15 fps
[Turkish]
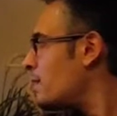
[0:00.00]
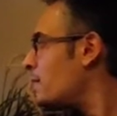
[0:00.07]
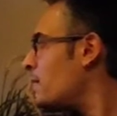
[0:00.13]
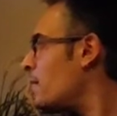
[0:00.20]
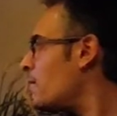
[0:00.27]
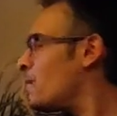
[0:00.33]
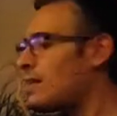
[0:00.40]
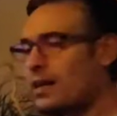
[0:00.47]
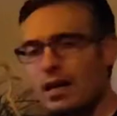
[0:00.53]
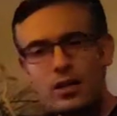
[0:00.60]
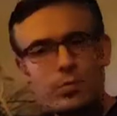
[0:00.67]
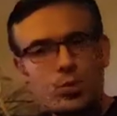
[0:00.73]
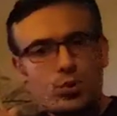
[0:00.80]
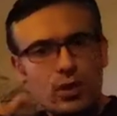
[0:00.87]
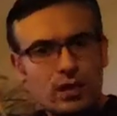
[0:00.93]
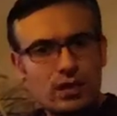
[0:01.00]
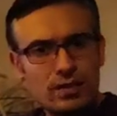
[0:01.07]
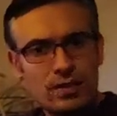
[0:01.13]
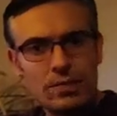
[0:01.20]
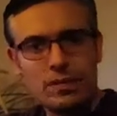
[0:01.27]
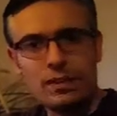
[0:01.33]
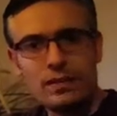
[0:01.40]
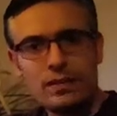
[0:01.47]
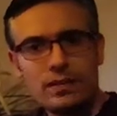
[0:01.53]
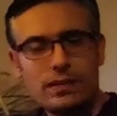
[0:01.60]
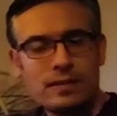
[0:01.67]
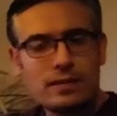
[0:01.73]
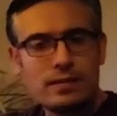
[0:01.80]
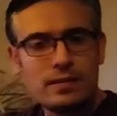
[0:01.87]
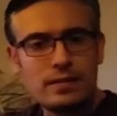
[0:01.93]
Daha birkaç muhtelif
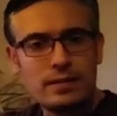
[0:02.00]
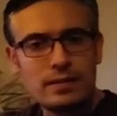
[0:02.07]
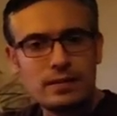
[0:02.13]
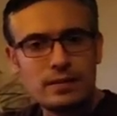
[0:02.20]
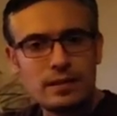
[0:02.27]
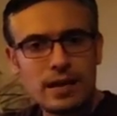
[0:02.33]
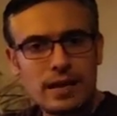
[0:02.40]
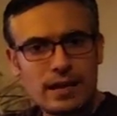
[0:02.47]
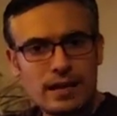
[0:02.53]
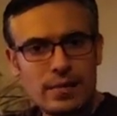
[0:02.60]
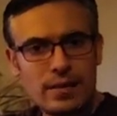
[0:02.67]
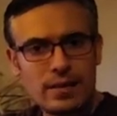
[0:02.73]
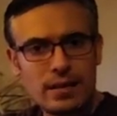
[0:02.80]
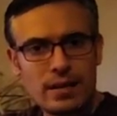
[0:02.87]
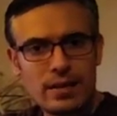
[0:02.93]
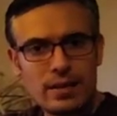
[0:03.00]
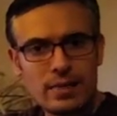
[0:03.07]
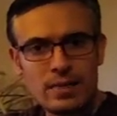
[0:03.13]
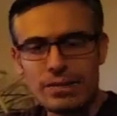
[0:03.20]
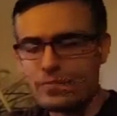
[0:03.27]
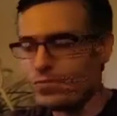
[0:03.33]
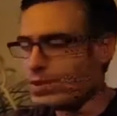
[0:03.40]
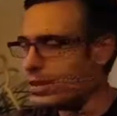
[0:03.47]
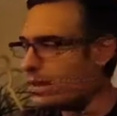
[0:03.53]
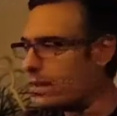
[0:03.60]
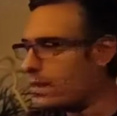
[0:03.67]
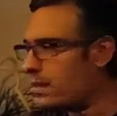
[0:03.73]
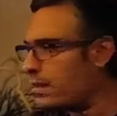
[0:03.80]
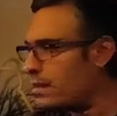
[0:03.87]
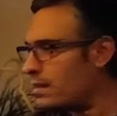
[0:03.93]
ekleme daha yaptım.
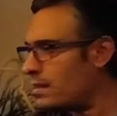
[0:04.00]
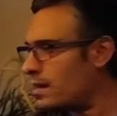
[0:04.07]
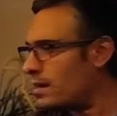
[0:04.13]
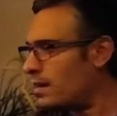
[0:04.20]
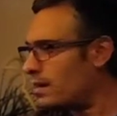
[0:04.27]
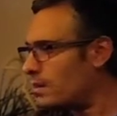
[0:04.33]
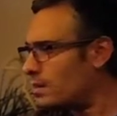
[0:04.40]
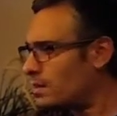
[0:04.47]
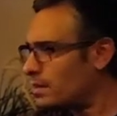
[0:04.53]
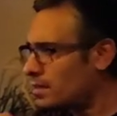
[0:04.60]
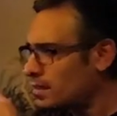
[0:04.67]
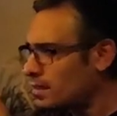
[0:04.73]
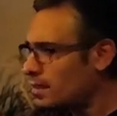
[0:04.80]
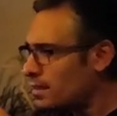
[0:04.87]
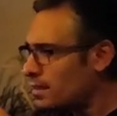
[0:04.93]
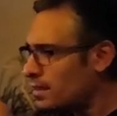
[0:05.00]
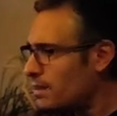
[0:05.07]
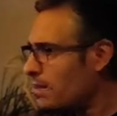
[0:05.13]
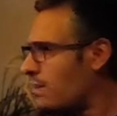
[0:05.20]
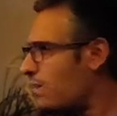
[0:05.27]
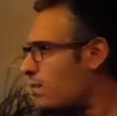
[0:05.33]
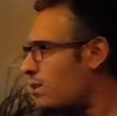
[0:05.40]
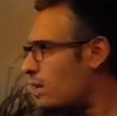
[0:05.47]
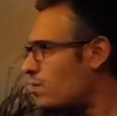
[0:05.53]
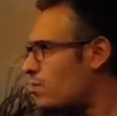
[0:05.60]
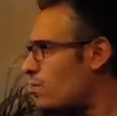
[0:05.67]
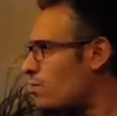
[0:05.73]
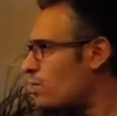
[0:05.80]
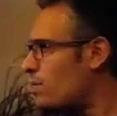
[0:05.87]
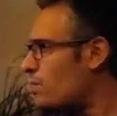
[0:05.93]
sağlıklı bir
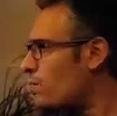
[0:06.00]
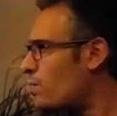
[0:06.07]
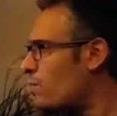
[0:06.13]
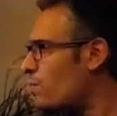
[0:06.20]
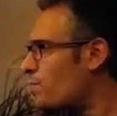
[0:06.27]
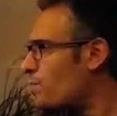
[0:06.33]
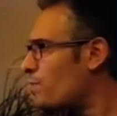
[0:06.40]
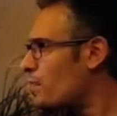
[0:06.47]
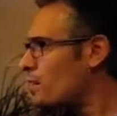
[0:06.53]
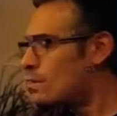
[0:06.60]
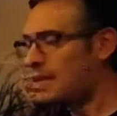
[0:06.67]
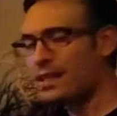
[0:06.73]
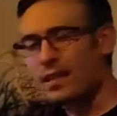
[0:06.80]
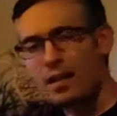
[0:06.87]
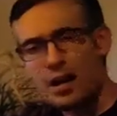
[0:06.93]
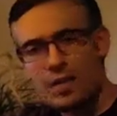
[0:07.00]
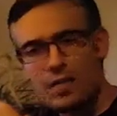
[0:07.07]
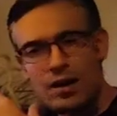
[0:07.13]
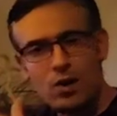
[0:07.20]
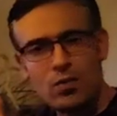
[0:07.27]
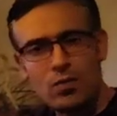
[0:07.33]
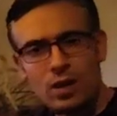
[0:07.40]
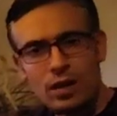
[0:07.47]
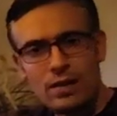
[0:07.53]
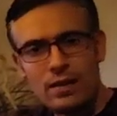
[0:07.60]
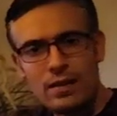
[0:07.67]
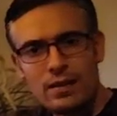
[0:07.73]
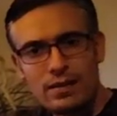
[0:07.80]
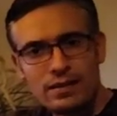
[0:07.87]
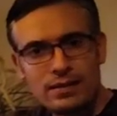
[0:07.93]
sirkülasyon yapıyor. Bitkili
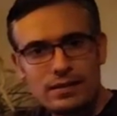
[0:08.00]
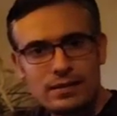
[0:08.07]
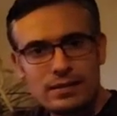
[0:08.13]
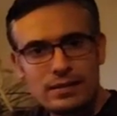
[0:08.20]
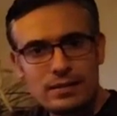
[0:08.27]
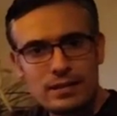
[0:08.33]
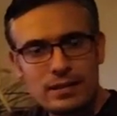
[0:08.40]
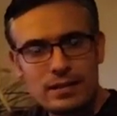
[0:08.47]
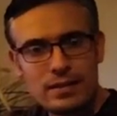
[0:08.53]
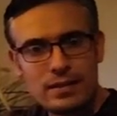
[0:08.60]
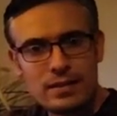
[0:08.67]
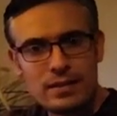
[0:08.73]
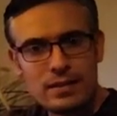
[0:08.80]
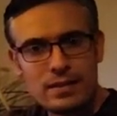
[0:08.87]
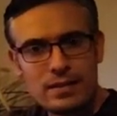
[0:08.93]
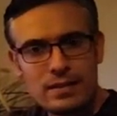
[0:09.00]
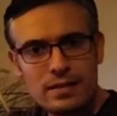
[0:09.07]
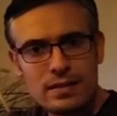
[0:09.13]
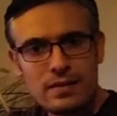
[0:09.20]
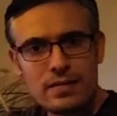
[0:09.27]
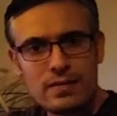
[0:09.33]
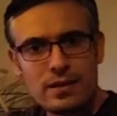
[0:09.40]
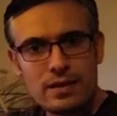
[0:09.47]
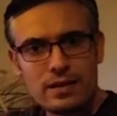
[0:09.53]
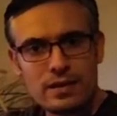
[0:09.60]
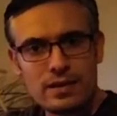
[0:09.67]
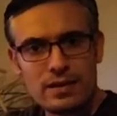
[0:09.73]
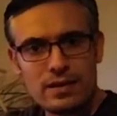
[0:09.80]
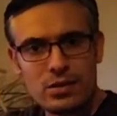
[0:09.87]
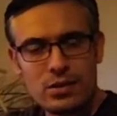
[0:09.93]
akvaryumlarda e, bilirsiniz e, fazla
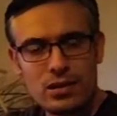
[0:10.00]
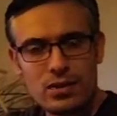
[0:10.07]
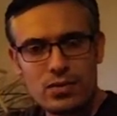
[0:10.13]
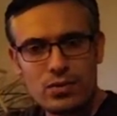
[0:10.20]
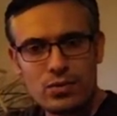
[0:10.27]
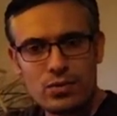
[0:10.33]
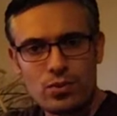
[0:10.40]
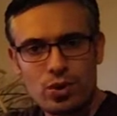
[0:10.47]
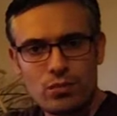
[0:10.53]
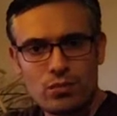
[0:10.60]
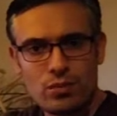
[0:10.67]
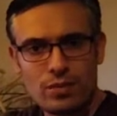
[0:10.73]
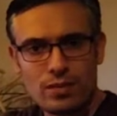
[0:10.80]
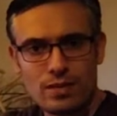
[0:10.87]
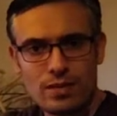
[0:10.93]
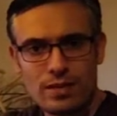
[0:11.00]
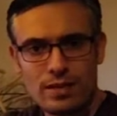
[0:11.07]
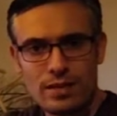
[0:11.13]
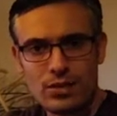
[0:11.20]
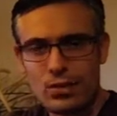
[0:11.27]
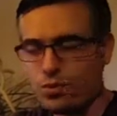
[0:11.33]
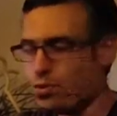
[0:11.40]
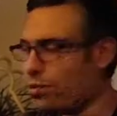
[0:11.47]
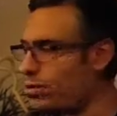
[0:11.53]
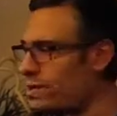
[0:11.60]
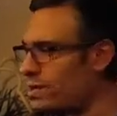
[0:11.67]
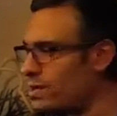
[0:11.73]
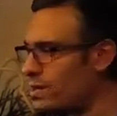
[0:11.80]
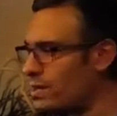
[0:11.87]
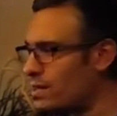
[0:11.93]
sirkülasyonun olmaması gerekiyor. Çünkü
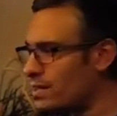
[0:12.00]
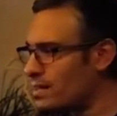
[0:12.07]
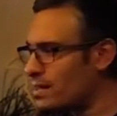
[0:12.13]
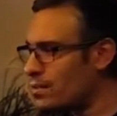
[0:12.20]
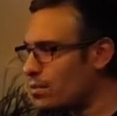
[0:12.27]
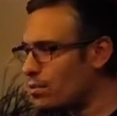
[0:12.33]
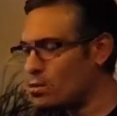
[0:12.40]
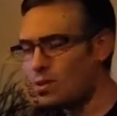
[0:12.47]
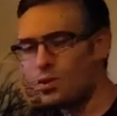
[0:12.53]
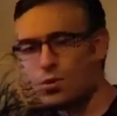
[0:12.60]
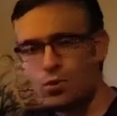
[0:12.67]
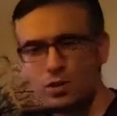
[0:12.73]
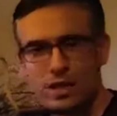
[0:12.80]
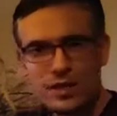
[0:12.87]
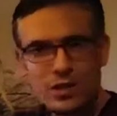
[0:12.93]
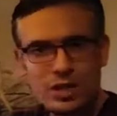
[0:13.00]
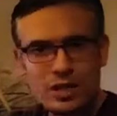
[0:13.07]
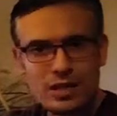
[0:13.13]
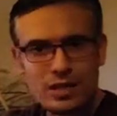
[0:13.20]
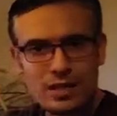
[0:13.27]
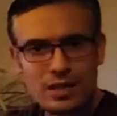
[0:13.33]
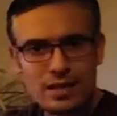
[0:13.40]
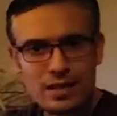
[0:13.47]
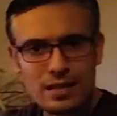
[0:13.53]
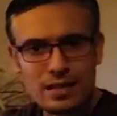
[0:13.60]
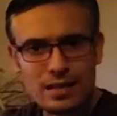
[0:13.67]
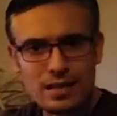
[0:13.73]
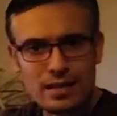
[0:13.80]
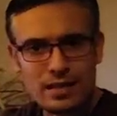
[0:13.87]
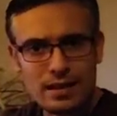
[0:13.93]
içerisine konulacak olan canlılar
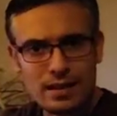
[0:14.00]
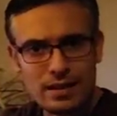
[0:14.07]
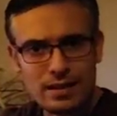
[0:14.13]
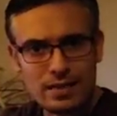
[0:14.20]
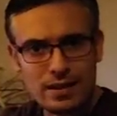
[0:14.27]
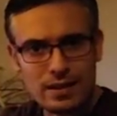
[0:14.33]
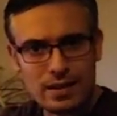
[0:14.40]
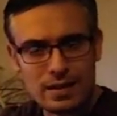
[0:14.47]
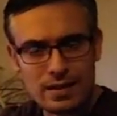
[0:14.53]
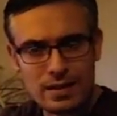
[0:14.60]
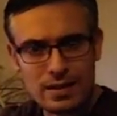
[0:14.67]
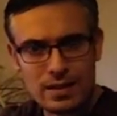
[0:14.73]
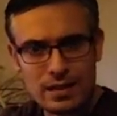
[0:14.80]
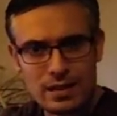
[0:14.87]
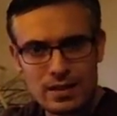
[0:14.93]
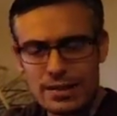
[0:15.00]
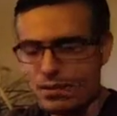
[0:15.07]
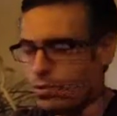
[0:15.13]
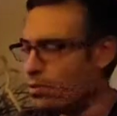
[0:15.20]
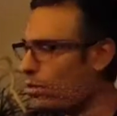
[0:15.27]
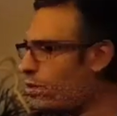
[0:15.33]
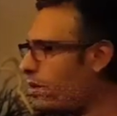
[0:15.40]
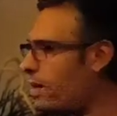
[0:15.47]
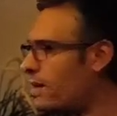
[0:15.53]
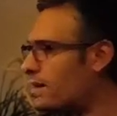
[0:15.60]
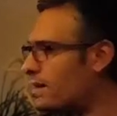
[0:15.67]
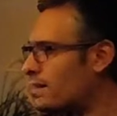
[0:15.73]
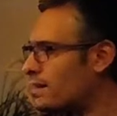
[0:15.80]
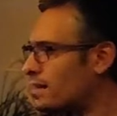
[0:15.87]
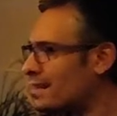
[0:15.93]
zaten narin ve nazik canlılar oluyor.
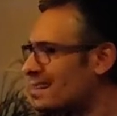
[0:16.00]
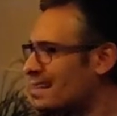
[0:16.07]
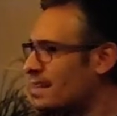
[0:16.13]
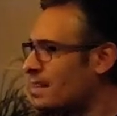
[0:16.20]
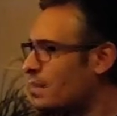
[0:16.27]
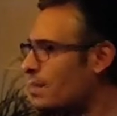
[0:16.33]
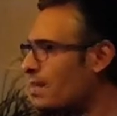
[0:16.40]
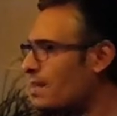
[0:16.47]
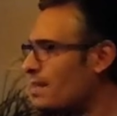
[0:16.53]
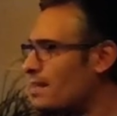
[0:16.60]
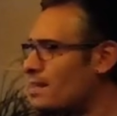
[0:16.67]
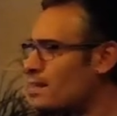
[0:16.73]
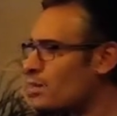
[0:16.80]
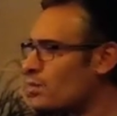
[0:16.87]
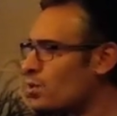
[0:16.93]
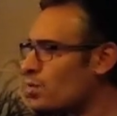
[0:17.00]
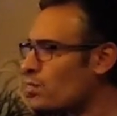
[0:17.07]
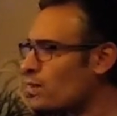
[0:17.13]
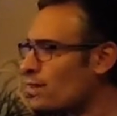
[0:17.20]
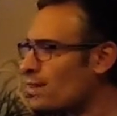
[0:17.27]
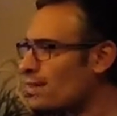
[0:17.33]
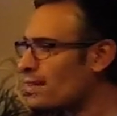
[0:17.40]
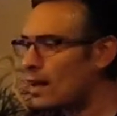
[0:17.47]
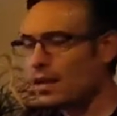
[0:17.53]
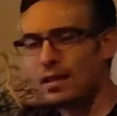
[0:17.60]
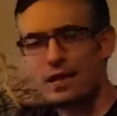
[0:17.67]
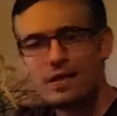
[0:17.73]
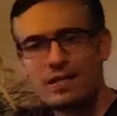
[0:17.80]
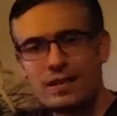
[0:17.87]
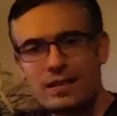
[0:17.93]
Artı bitkilerinde çok fazla
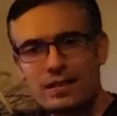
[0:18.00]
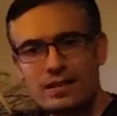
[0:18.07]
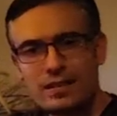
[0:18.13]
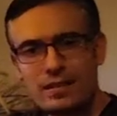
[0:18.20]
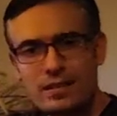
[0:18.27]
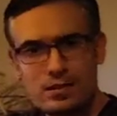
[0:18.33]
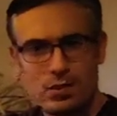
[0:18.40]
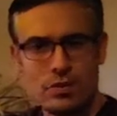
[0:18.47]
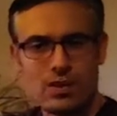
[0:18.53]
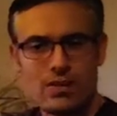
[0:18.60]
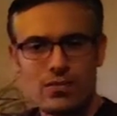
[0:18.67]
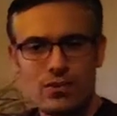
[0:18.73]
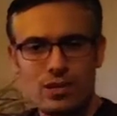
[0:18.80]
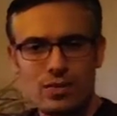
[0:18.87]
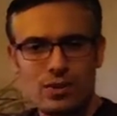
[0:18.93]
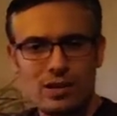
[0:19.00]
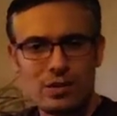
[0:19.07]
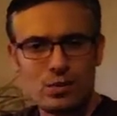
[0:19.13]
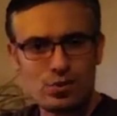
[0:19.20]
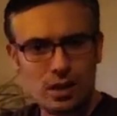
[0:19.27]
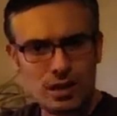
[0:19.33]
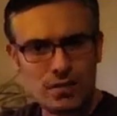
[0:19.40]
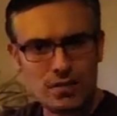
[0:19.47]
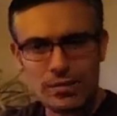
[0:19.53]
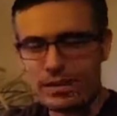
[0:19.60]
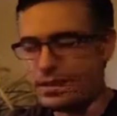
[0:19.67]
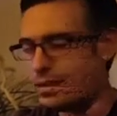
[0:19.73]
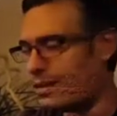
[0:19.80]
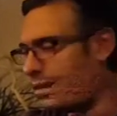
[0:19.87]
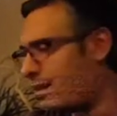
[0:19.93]
dalga ve e, sirkülasyona maruz
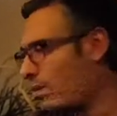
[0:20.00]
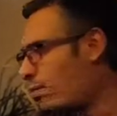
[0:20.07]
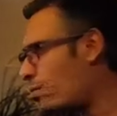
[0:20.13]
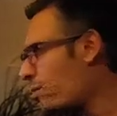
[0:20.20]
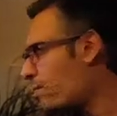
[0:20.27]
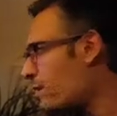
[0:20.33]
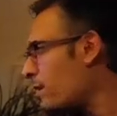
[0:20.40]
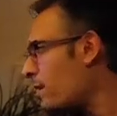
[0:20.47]
kalmamaları gerekiyor.